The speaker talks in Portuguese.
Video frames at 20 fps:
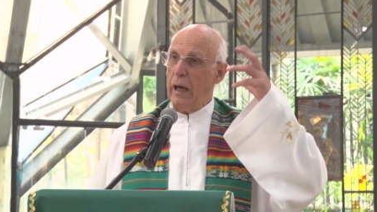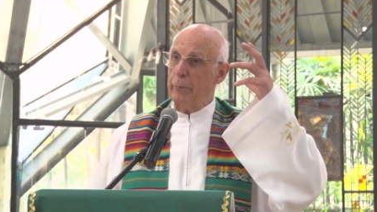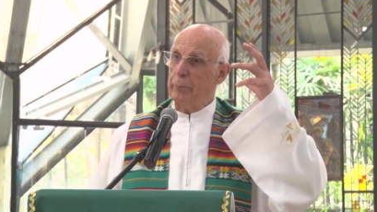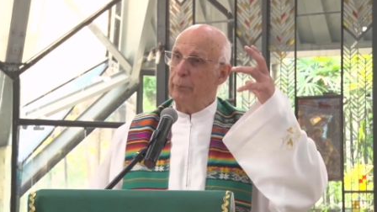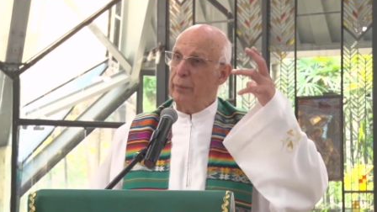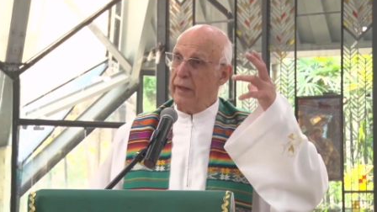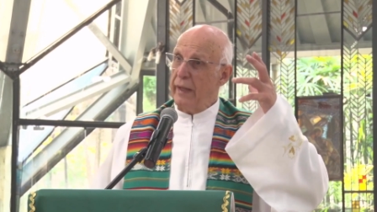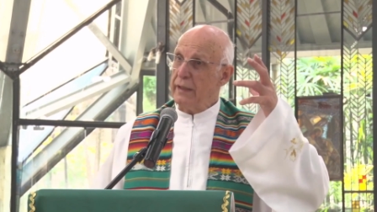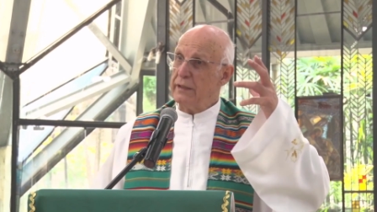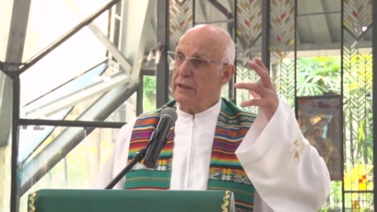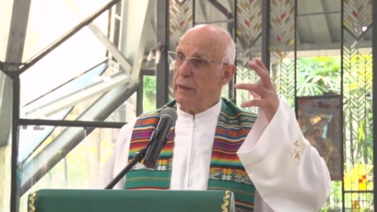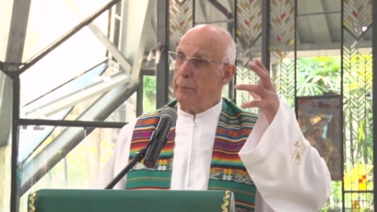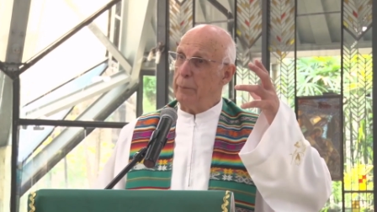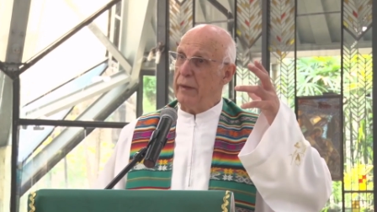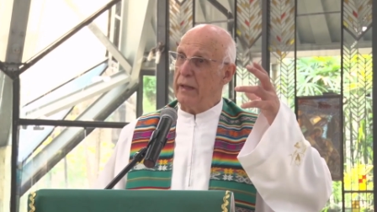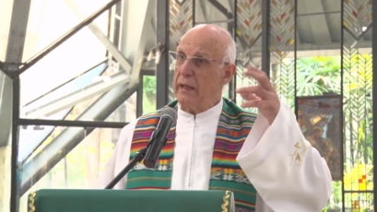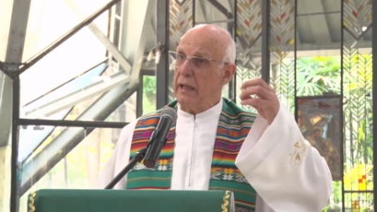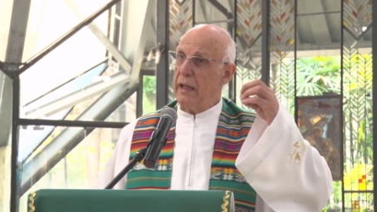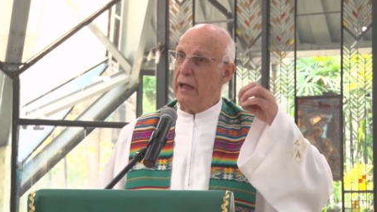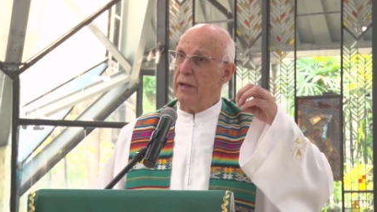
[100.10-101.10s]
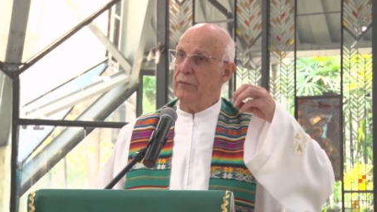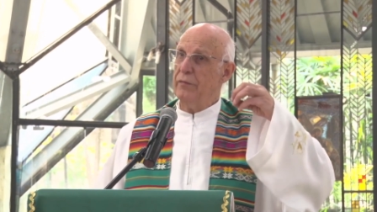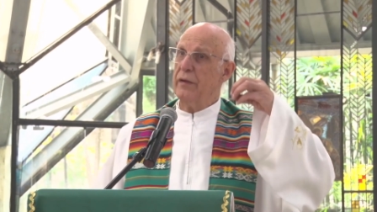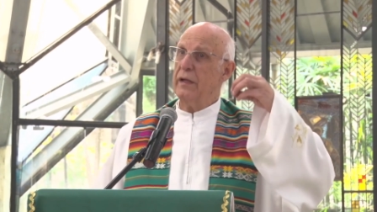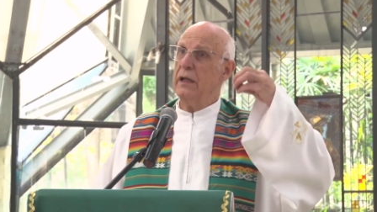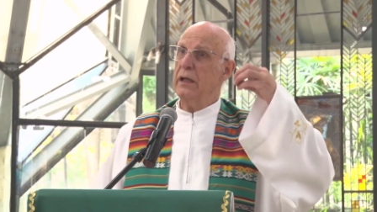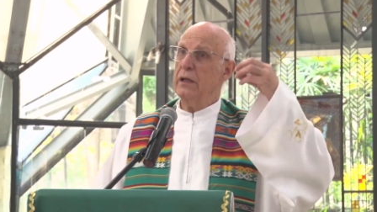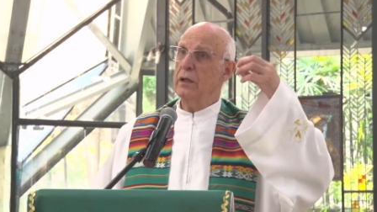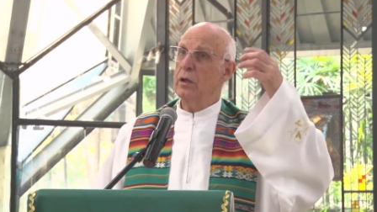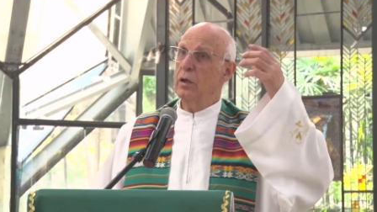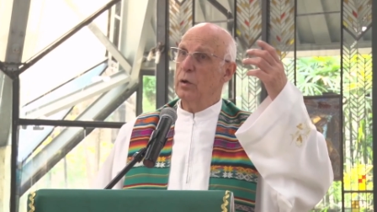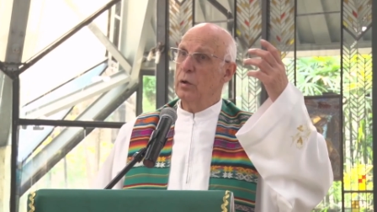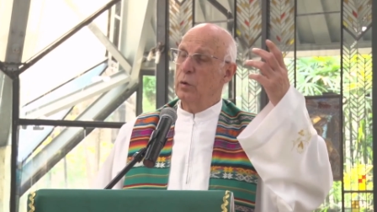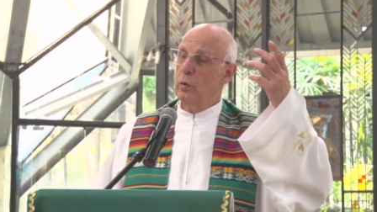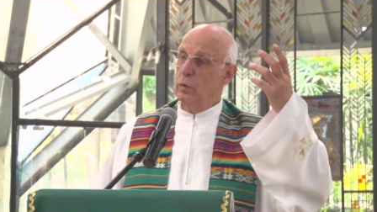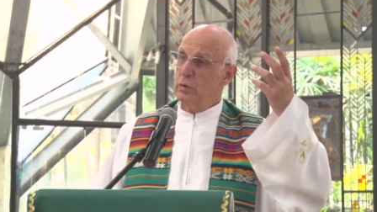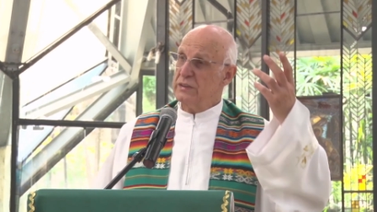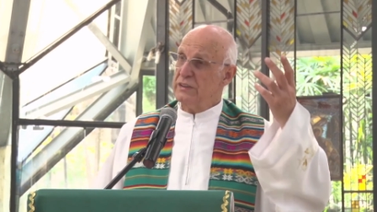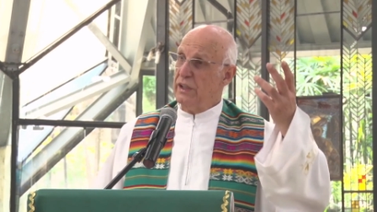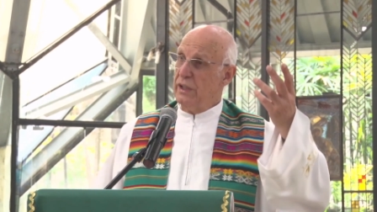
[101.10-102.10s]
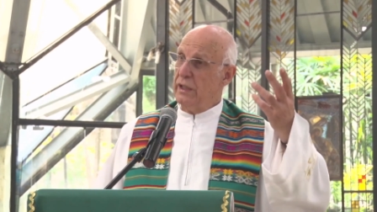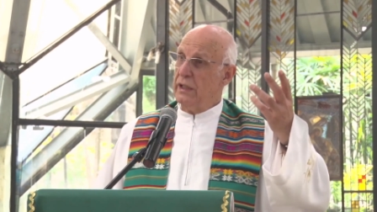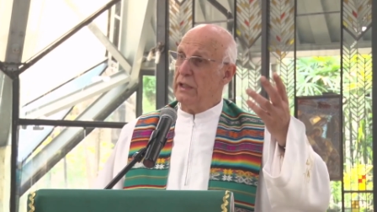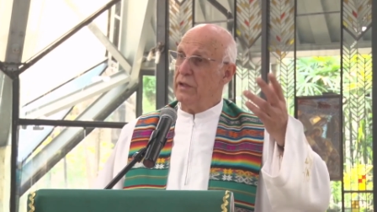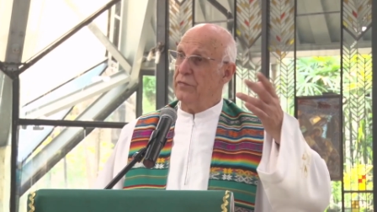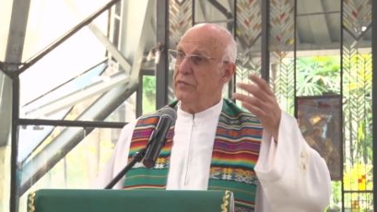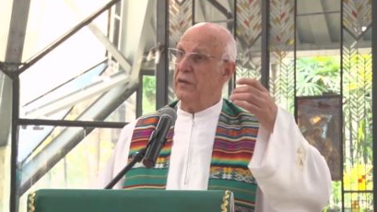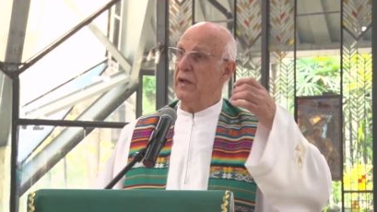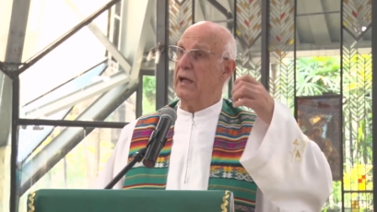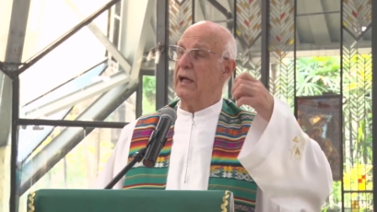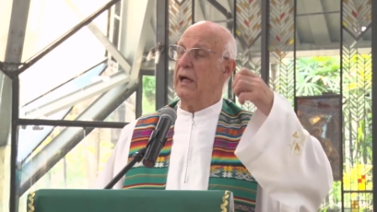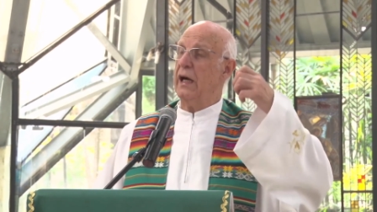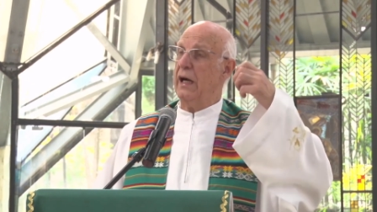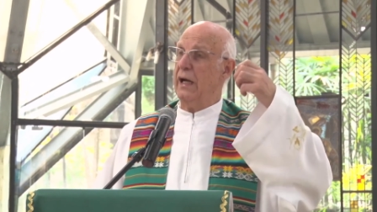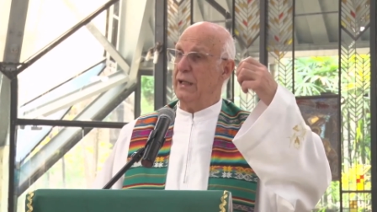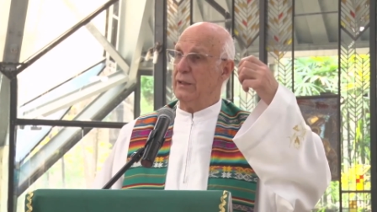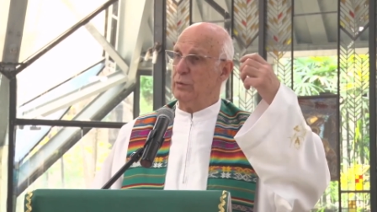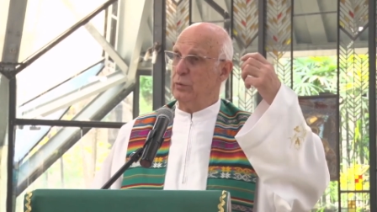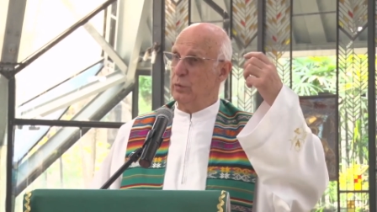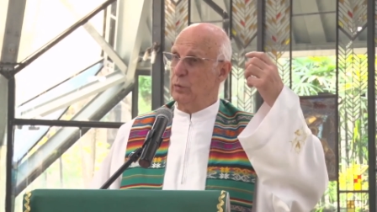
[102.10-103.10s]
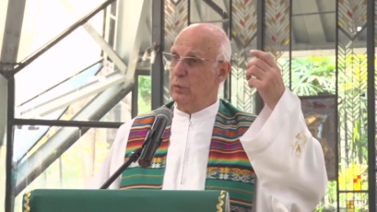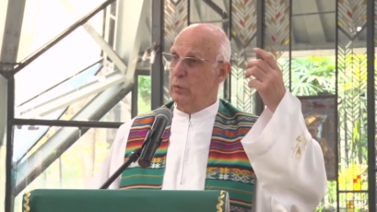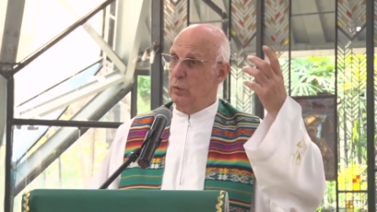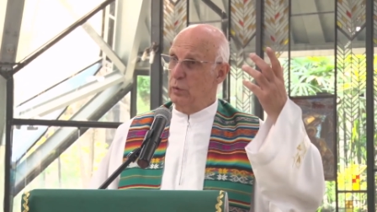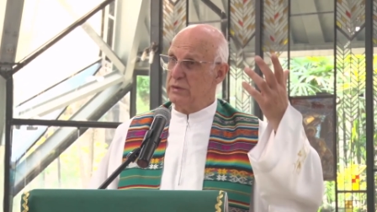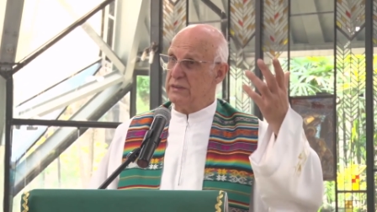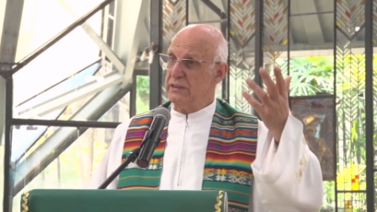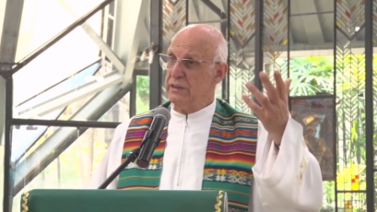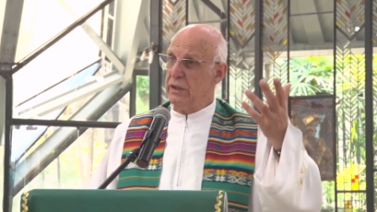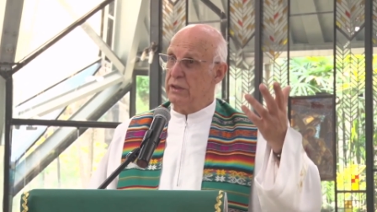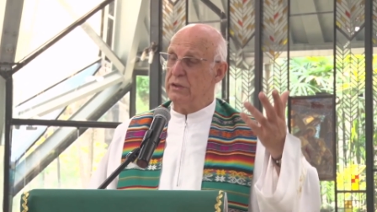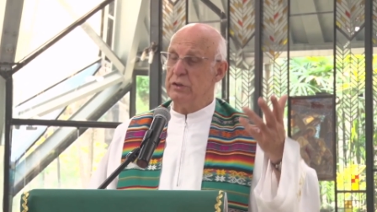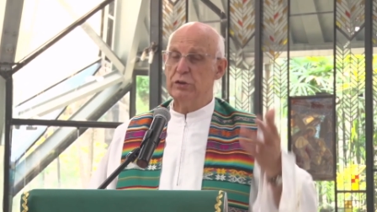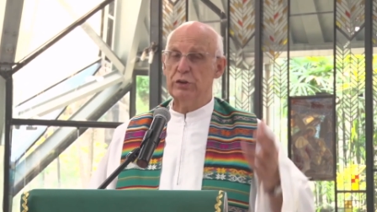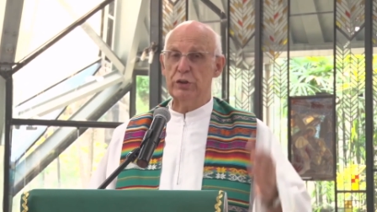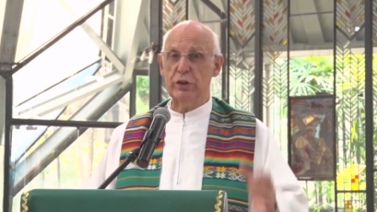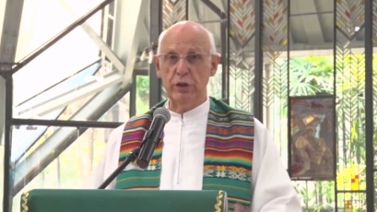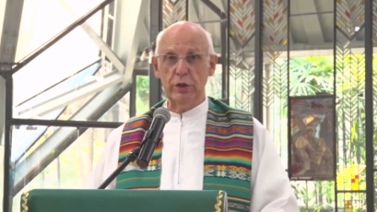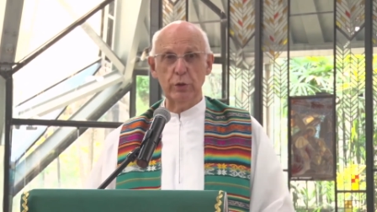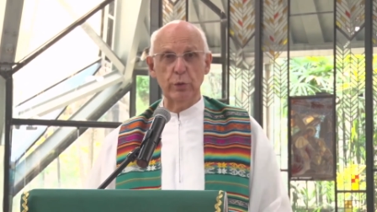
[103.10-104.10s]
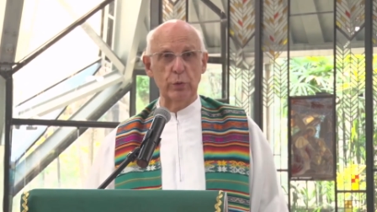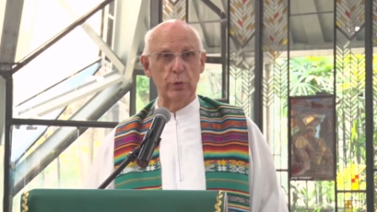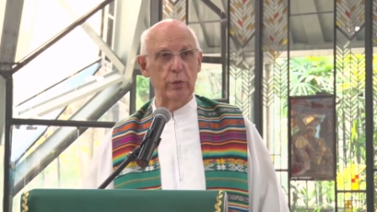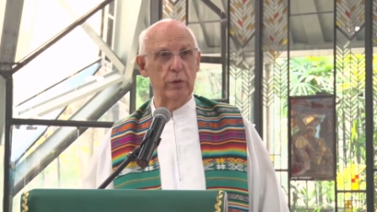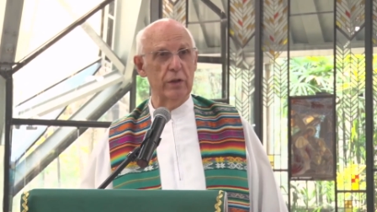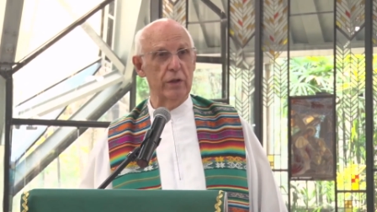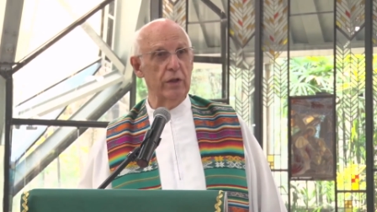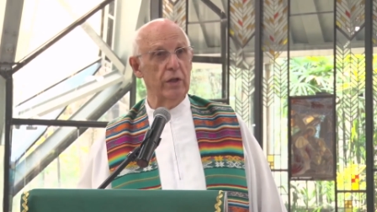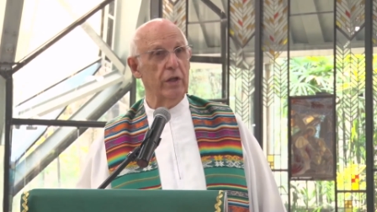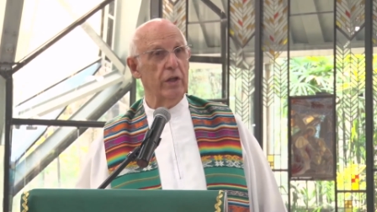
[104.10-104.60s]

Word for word: aprende a palavra, o significado, o sentido